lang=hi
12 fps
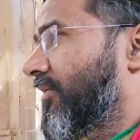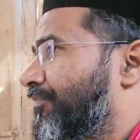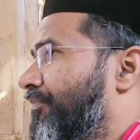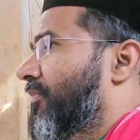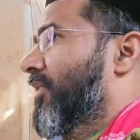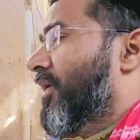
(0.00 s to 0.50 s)
है
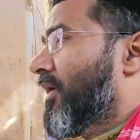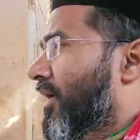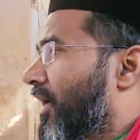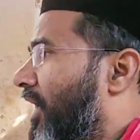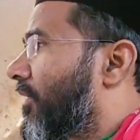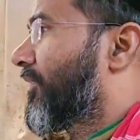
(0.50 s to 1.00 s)

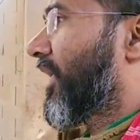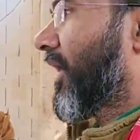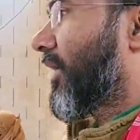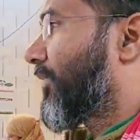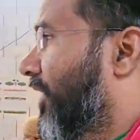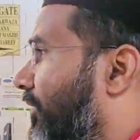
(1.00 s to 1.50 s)
हम
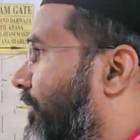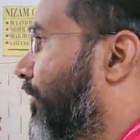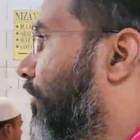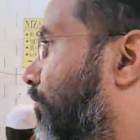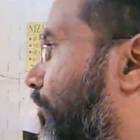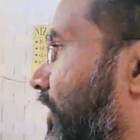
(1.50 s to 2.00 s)
यहाँ पे अभी
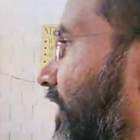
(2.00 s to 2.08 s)
पहुँच